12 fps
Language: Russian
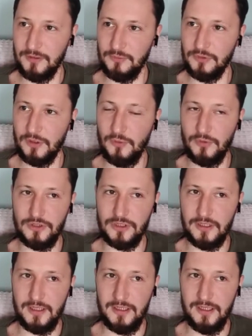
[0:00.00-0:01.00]
Поэтому у такого
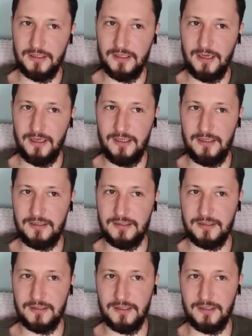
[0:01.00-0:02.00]
человека нет
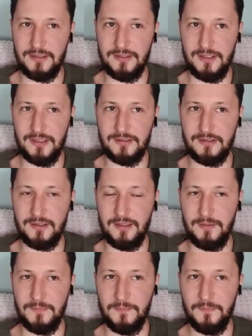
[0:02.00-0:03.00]
границ, и,
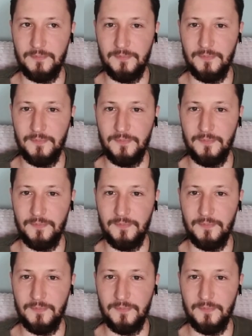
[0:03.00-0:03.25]
естественно,